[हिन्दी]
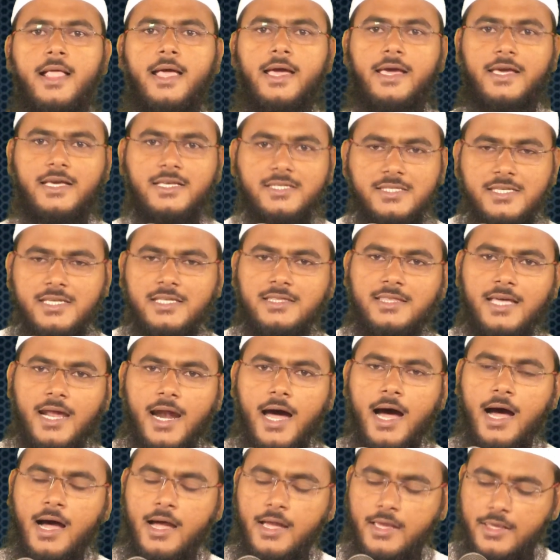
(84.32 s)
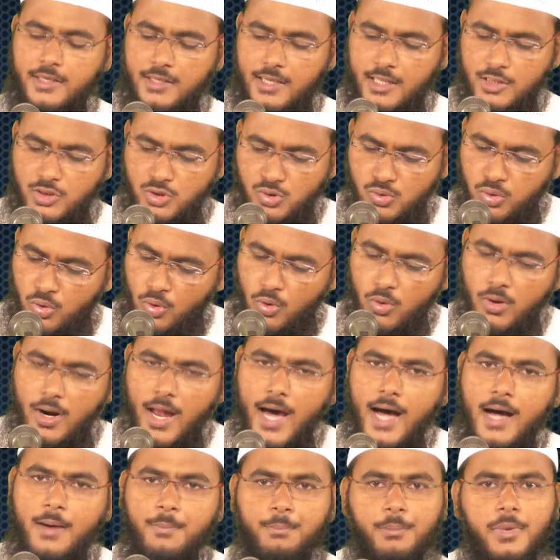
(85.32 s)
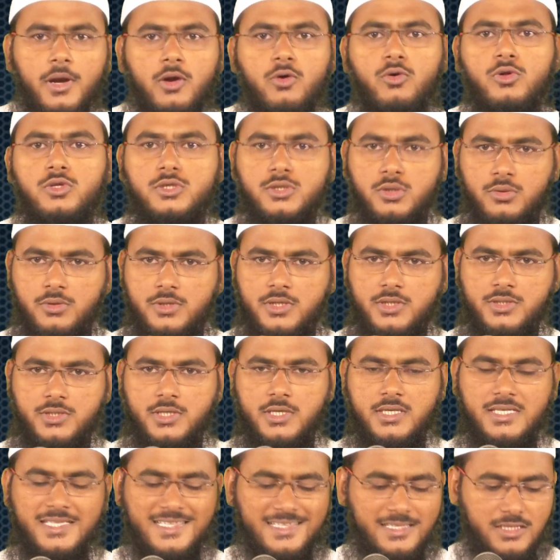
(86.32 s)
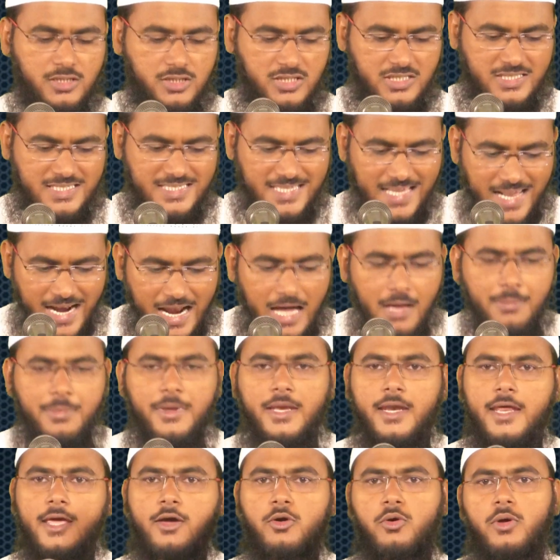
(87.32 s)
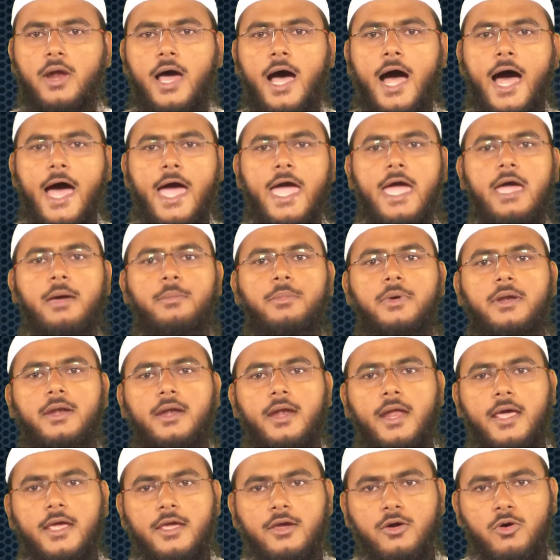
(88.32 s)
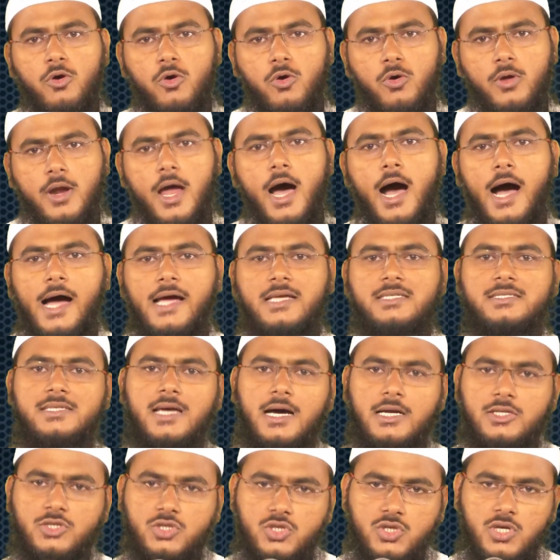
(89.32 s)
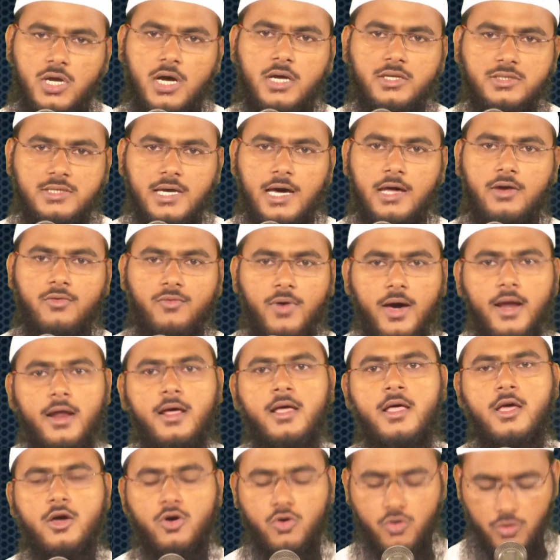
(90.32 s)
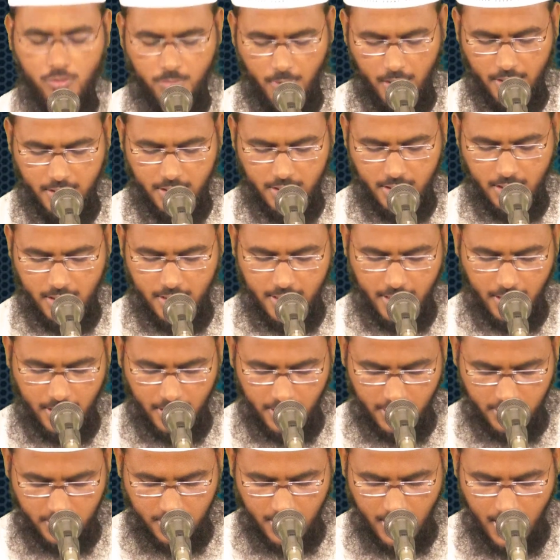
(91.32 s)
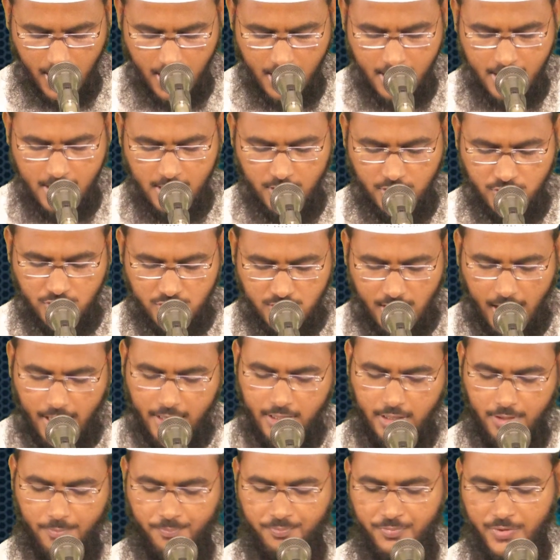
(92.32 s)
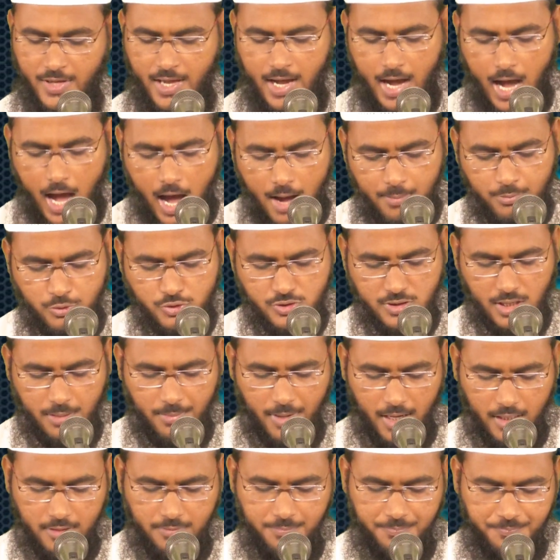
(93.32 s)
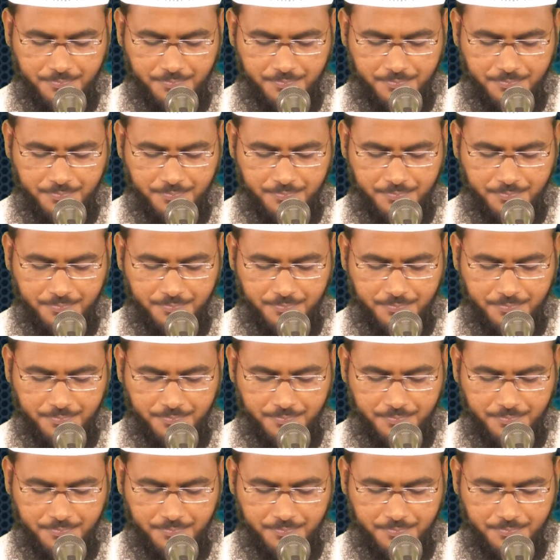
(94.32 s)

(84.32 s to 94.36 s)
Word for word: इसी तरह ये थोड़ा बिल्कुल छोड़ दीजिए ज़रा भी नहीं होना ऐब नहीं होना ऐसा अच्छा जानवर क़ुरबानी के लिए ख़रीदना चाहिए अब उसके बाद